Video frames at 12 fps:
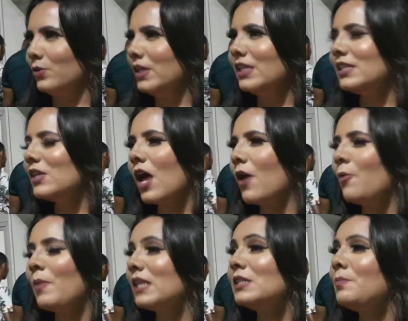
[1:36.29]
Isso é o
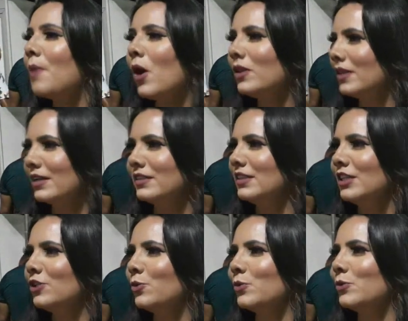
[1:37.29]
mais importante de
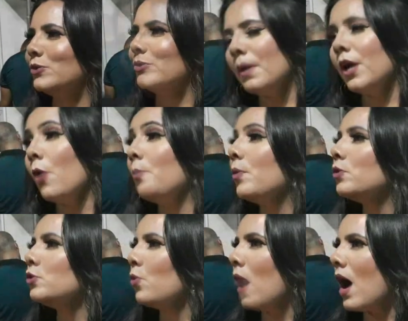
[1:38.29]
tudo. Que amanhã é o
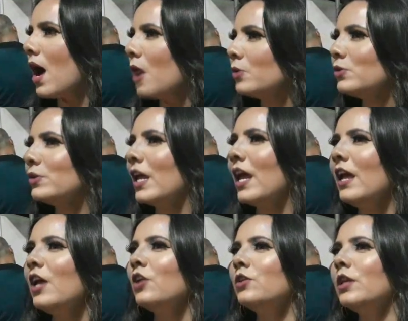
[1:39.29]
ponto alto, né?
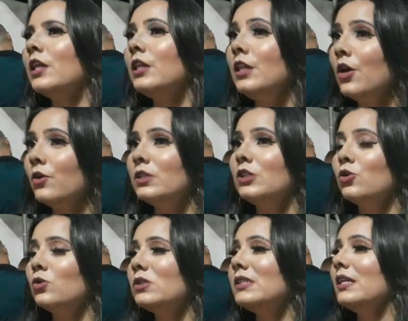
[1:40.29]
De, de onde
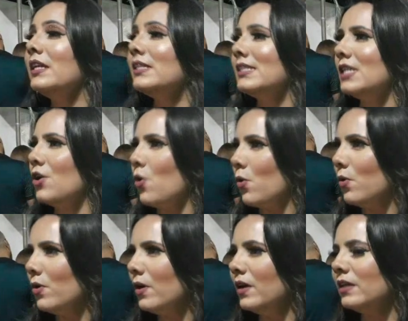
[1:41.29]
tudo se iniciou
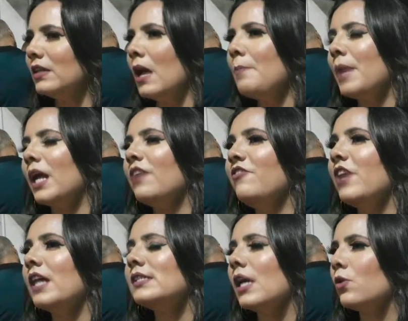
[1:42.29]
né, para que
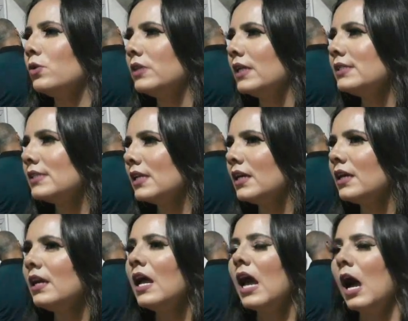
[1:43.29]
viesse a
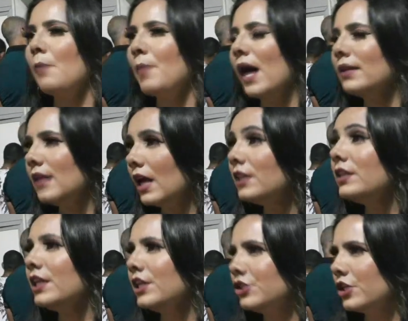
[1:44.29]
acontecer a parte
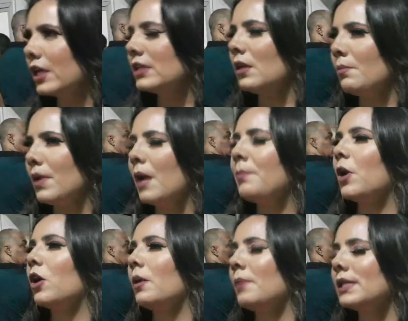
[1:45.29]
artística também, a
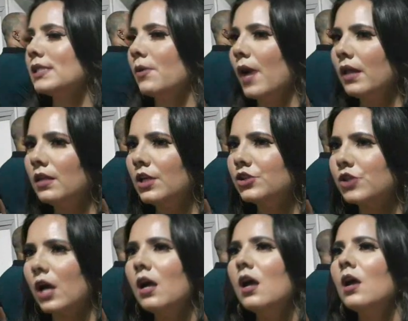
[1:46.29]
programação
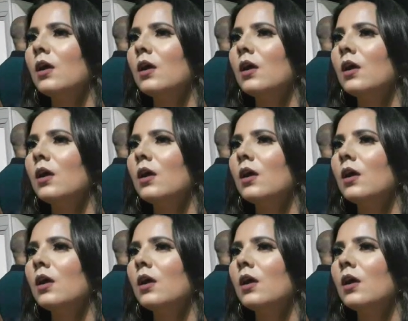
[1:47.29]
artística.